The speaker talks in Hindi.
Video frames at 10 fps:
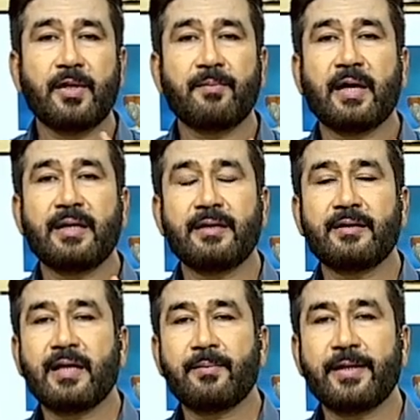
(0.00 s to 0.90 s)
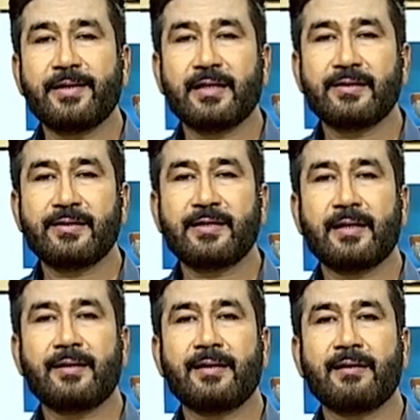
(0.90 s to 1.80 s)
फिर पानी इतना अपने अंदाजे से
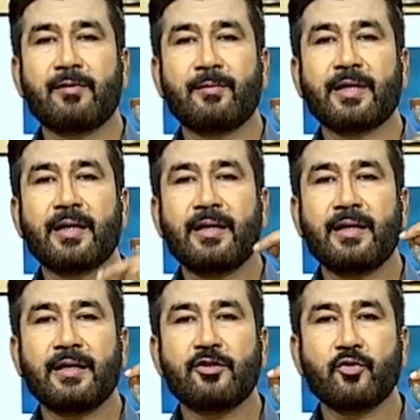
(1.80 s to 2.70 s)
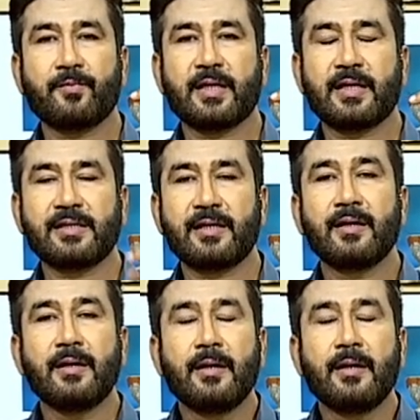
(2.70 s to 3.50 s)
डालना है लेवल में कि एक इंच ऊपर आ जाए